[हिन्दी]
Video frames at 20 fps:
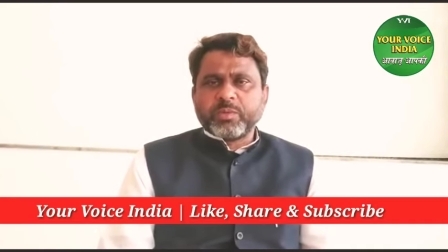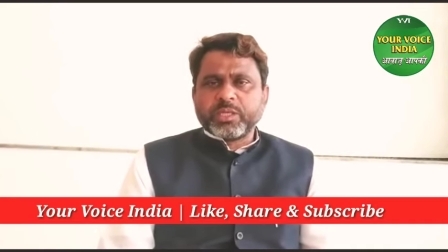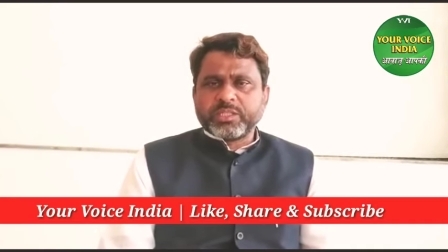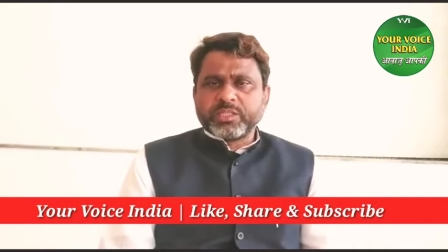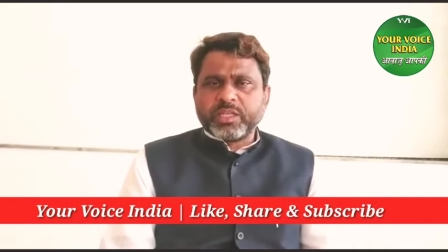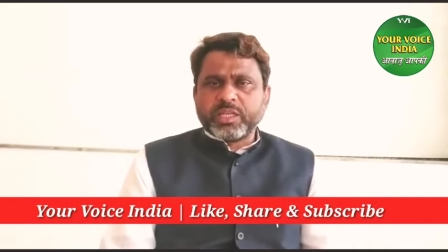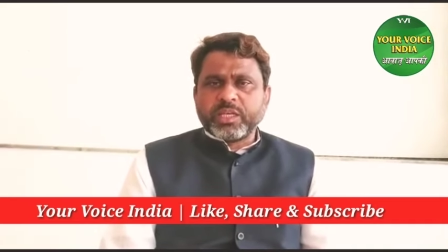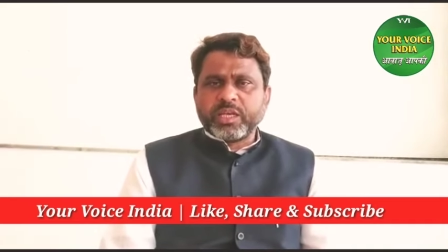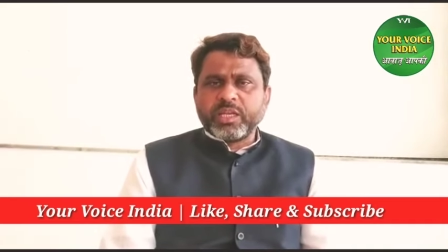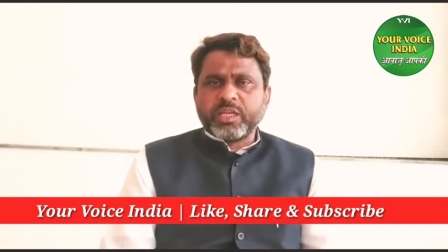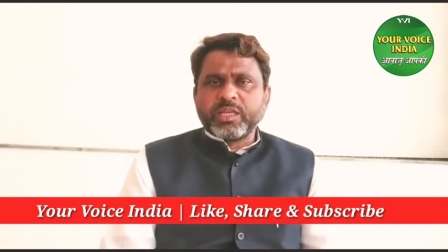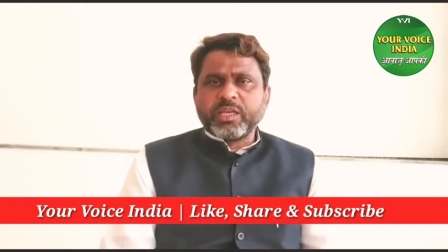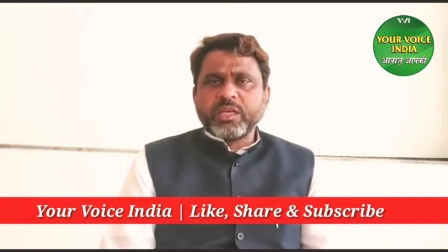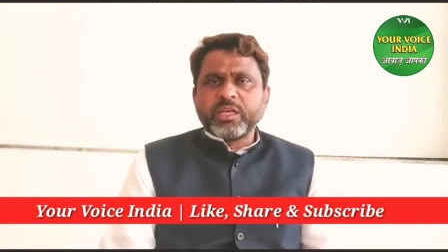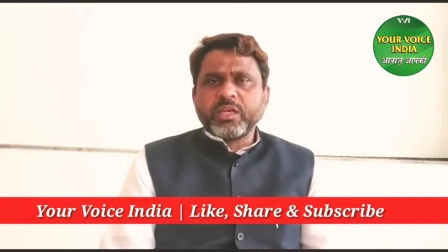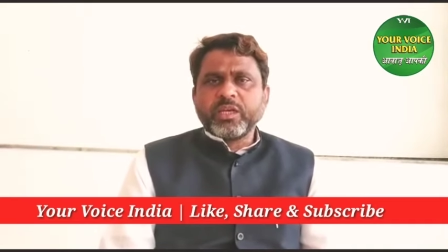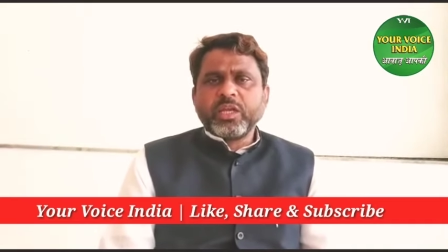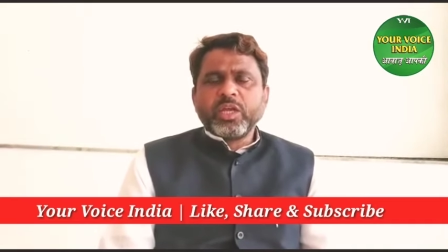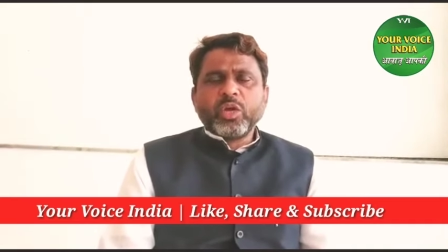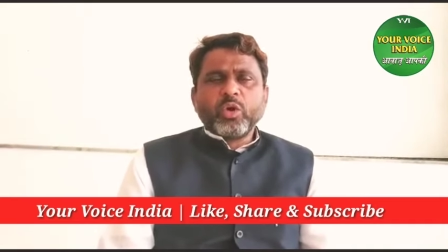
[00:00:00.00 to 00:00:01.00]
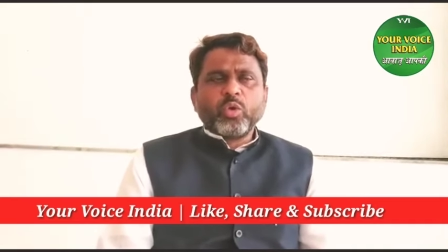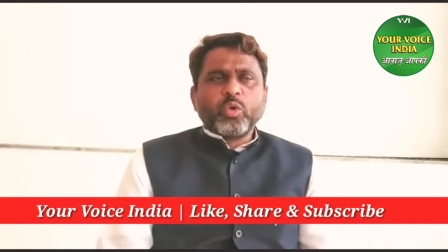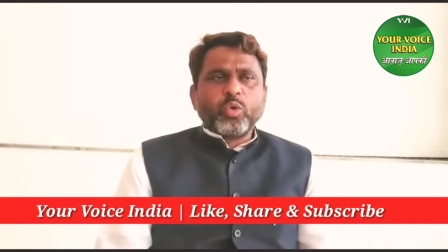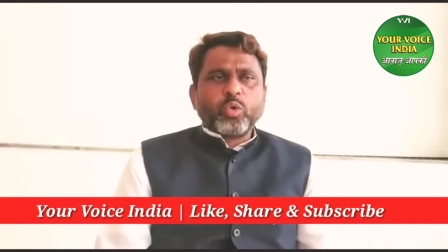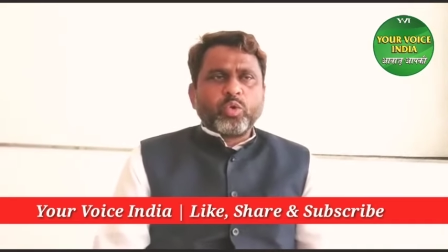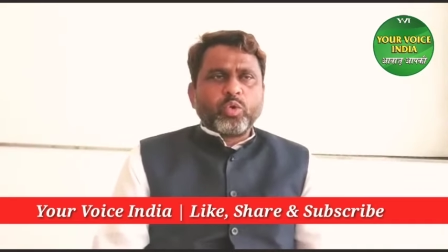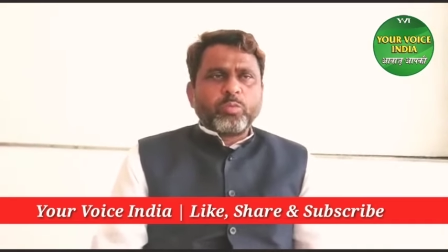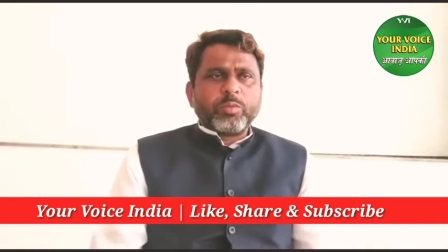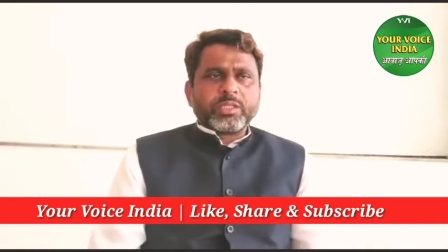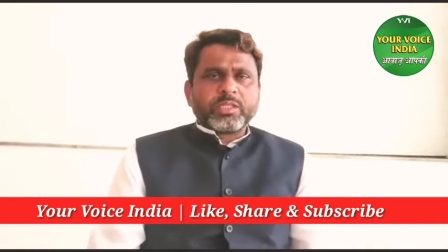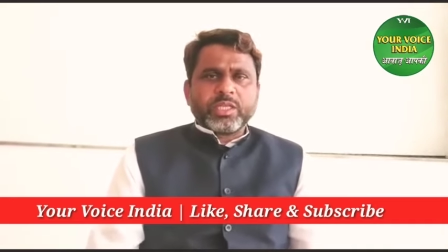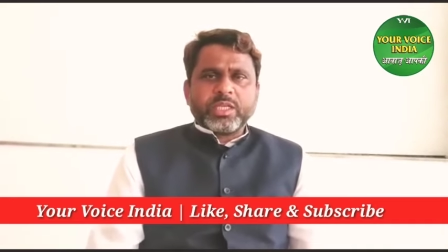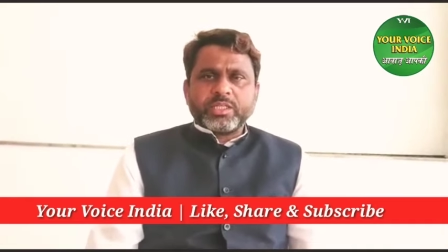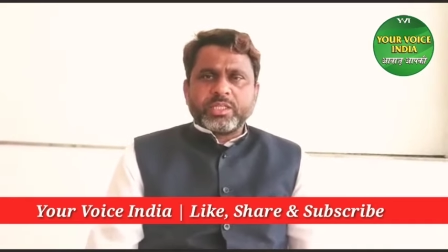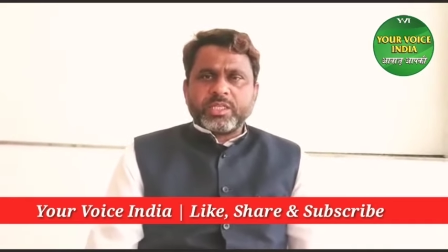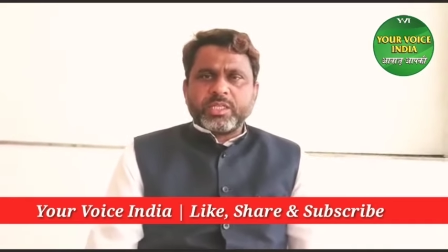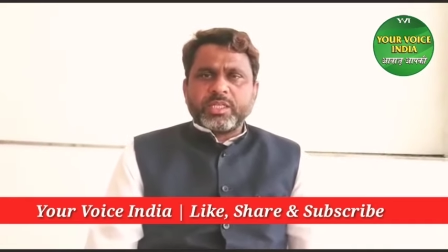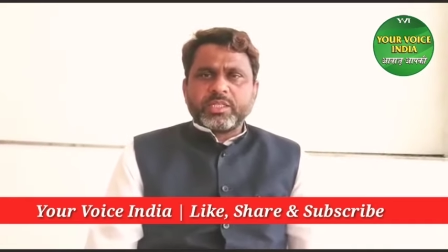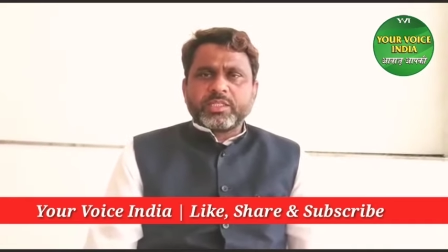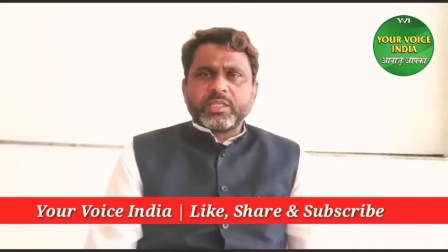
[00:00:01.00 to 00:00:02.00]
बचने के लिए हुकूमत के
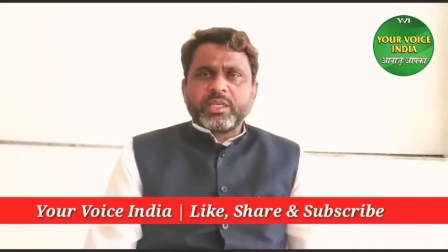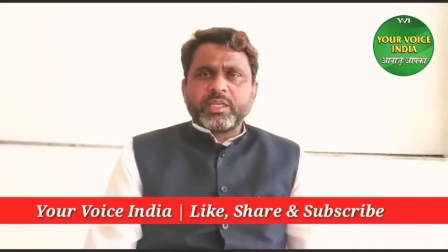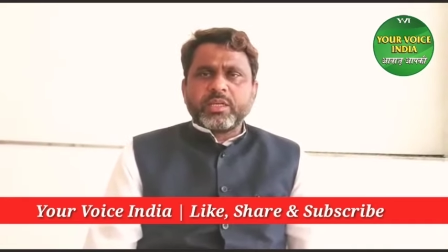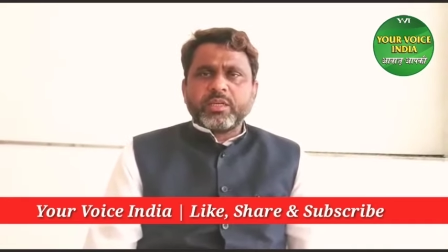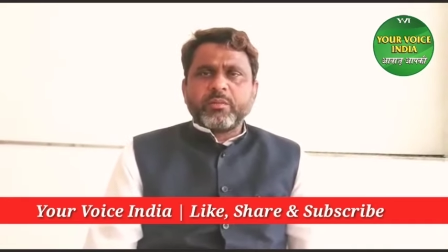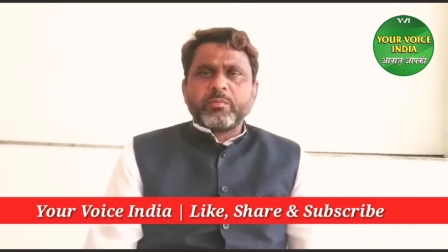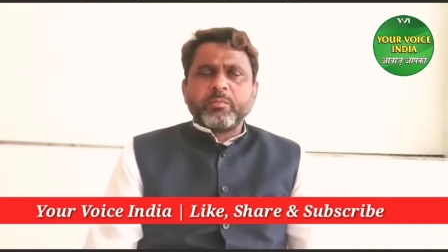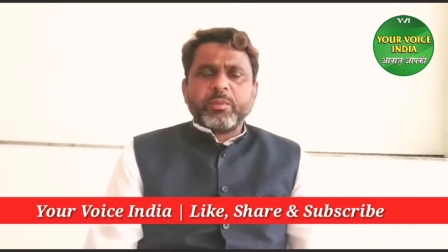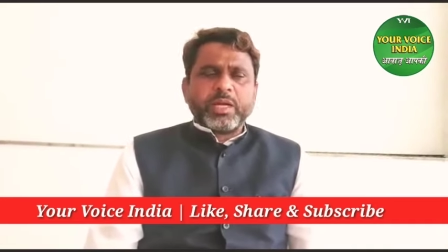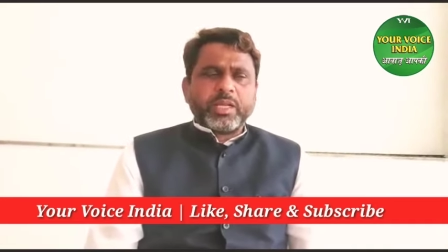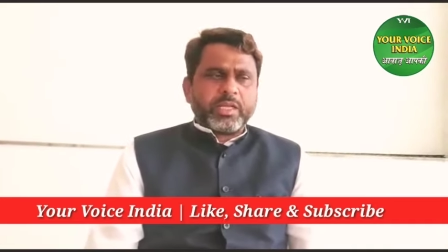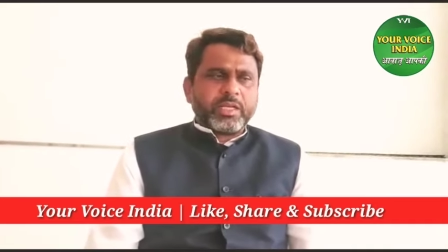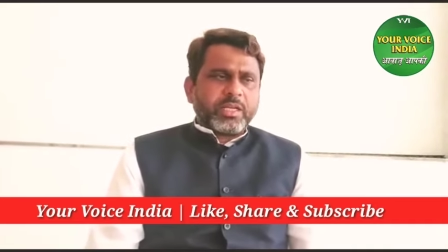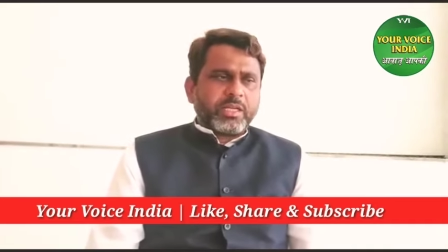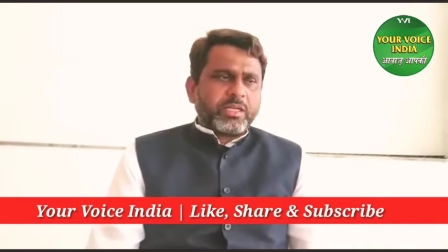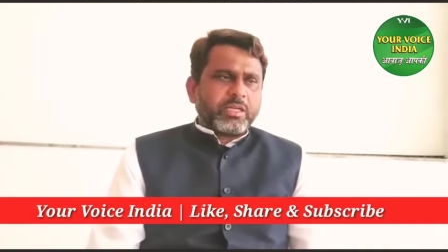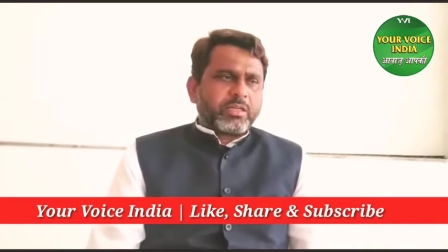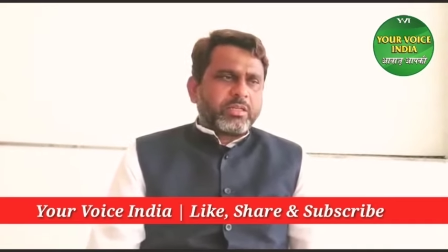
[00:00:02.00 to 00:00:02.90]
जरिए से मेडिकल